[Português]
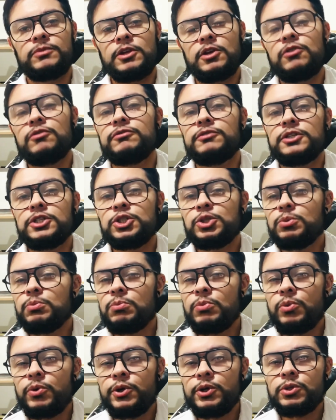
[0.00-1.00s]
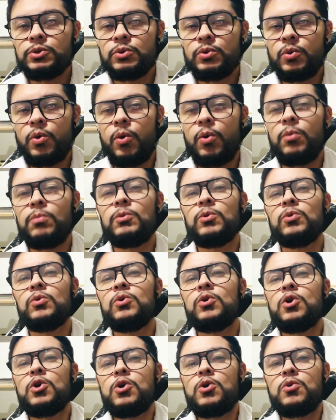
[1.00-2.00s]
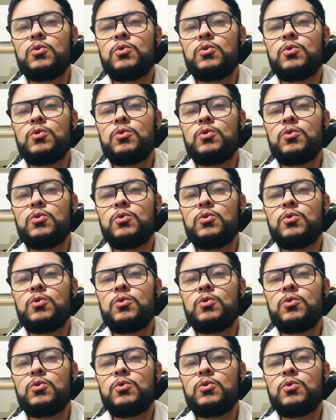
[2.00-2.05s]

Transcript: eu vejo muito como